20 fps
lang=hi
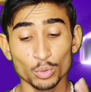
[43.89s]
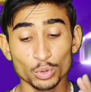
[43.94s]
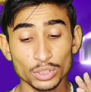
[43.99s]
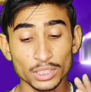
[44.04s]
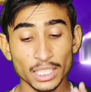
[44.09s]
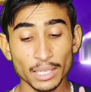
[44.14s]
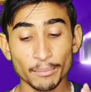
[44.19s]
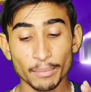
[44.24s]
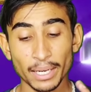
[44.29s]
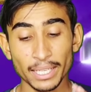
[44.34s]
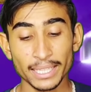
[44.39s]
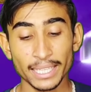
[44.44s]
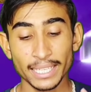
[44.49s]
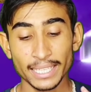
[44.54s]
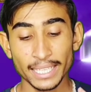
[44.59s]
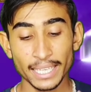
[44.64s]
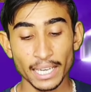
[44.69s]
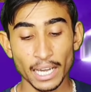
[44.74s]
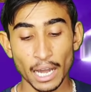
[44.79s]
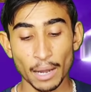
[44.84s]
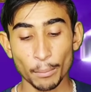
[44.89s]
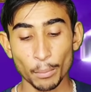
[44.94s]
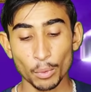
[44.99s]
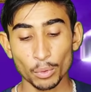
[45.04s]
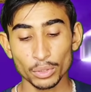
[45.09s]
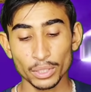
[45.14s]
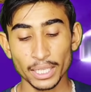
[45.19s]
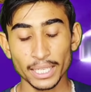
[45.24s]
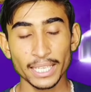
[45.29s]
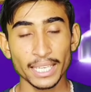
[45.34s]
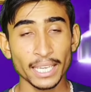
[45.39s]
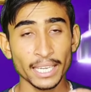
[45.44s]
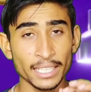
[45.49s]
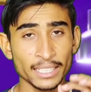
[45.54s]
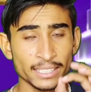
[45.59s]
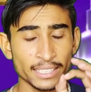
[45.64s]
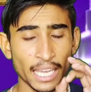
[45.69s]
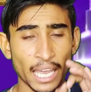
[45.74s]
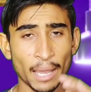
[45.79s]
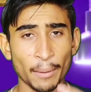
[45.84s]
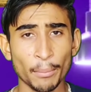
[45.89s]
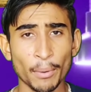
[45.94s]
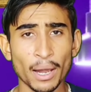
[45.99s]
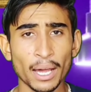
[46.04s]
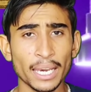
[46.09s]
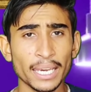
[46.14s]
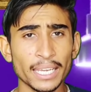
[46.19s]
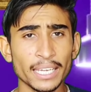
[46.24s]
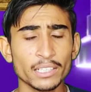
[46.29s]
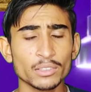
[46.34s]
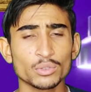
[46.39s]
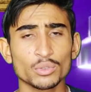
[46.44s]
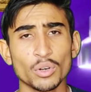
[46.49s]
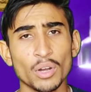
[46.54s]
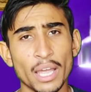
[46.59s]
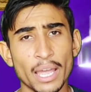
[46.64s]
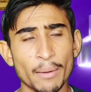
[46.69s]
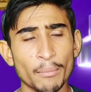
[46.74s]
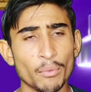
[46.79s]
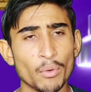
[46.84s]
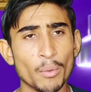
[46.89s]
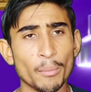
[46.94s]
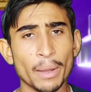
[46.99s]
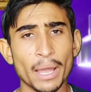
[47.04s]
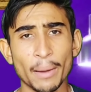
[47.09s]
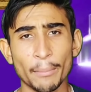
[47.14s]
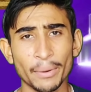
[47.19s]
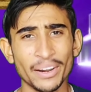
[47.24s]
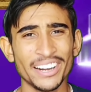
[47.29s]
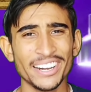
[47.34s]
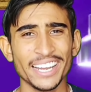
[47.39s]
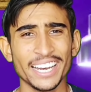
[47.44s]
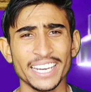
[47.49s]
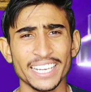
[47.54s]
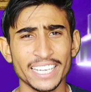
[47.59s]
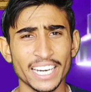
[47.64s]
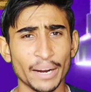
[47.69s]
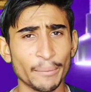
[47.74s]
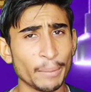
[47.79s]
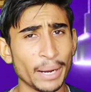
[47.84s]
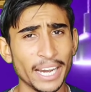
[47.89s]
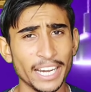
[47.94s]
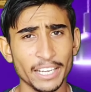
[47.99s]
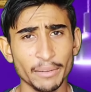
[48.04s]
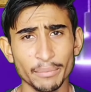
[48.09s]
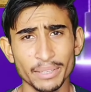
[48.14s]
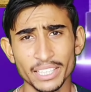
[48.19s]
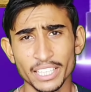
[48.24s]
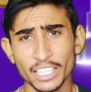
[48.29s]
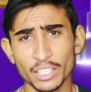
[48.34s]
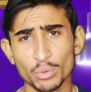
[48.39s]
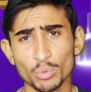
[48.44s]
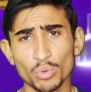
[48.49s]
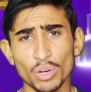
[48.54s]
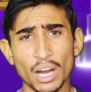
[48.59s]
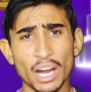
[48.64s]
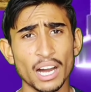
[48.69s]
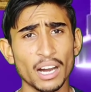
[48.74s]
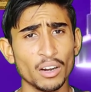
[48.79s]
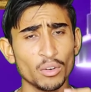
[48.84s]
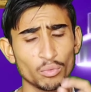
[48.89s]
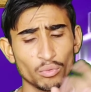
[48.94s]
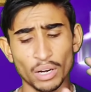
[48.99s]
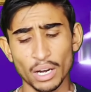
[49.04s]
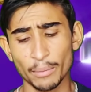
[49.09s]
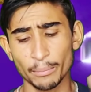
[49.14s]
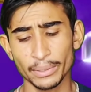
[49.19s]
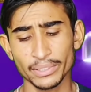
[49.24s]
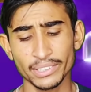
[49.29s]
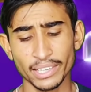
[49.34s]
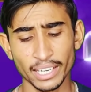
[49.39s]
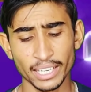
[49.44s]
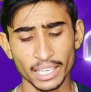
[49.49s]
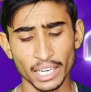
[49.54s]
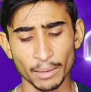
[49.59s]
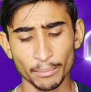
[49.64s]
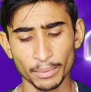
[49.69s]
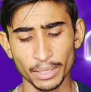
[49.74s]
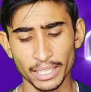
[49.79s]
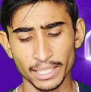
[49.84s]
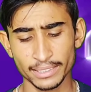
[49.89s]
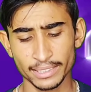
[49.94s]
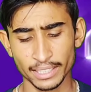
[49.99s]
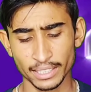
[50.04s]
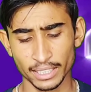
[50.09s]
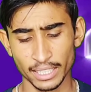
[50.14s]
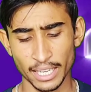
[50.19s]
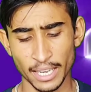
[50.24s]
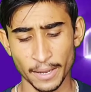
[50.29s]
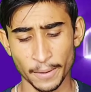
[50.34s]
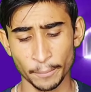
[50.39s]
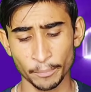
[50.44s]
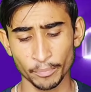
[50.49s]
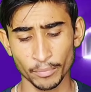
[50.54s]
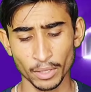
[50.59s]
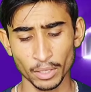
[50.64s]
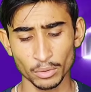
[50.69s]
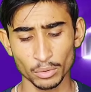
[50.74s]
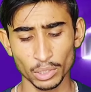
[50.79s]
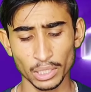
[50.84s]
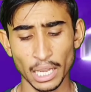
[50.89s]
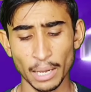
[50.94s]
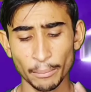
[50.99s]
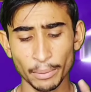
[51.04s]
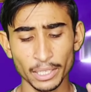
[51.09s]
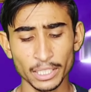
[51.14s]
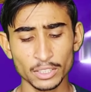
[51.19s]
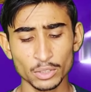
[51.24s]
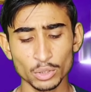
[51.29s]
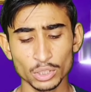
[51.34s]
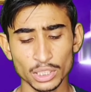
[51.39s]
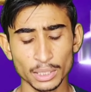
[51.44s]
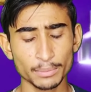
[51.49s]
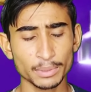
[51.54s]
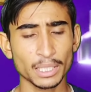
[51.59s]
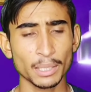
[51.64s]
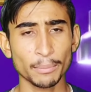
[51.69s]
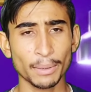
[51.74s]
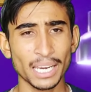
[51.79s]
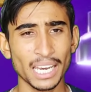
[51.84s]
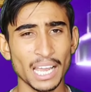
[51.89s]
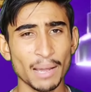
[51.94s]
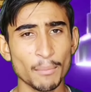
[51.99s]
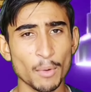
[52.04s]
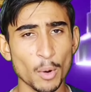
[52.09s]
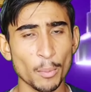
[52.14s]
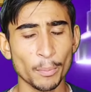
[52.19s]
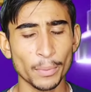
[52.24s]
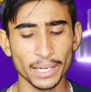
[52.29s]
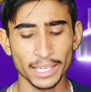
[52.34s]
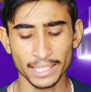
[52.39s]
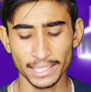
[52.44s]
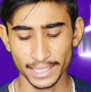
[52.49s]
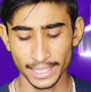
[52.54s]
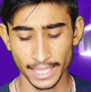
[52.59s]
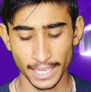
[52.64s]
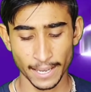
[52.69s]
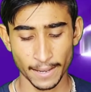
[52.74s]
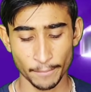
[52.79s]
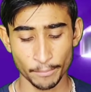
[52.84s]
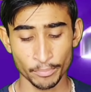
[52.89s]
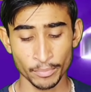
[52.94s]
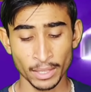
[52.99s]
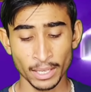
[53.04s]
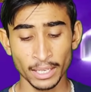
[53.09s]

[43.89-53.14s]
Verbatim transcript: उसके बाद देखिए आपको देखिए इस ऐप का लिंक जो है वो मैं अपने टेलीग्राम आईडी में दे दूँगा वहाँ पर जाकर आप ले सकते हैं तो यहाँ पर इसको सबसे पहले हम ओपन करते हैं